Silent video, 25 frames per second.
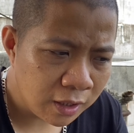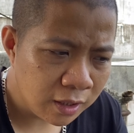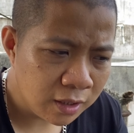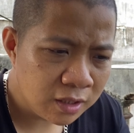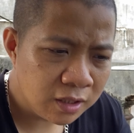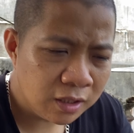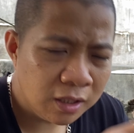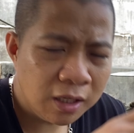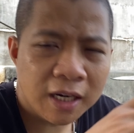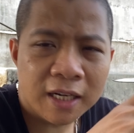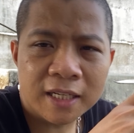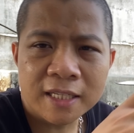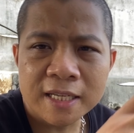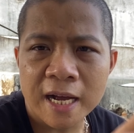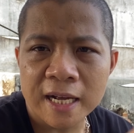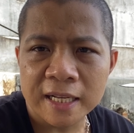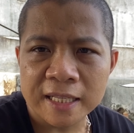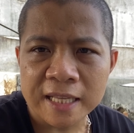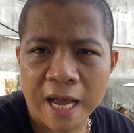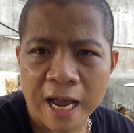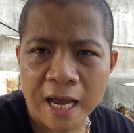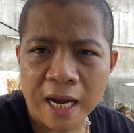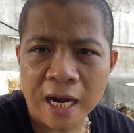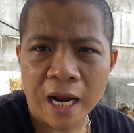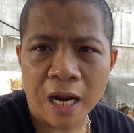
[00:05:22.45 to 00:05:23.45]
cứ giữ được cái trạng
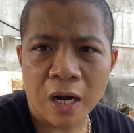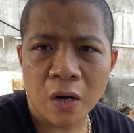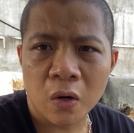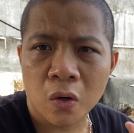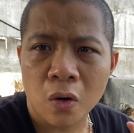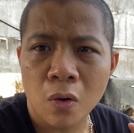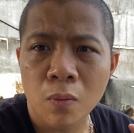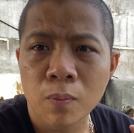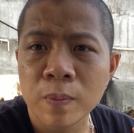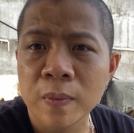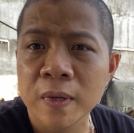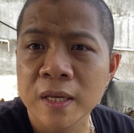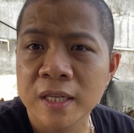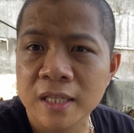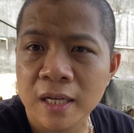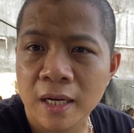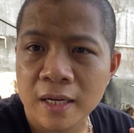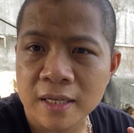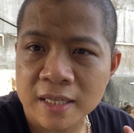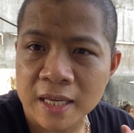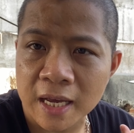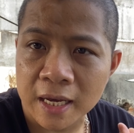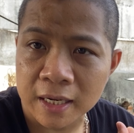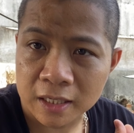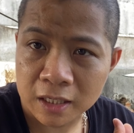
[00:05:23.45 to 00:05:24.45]
thái là nó không bị sợ
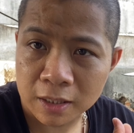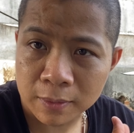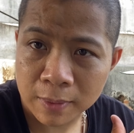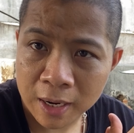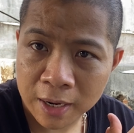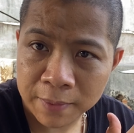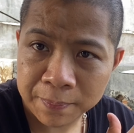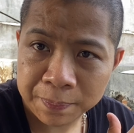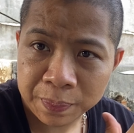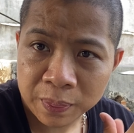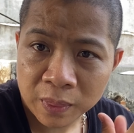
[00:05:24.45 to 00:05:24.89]
sệt các bạn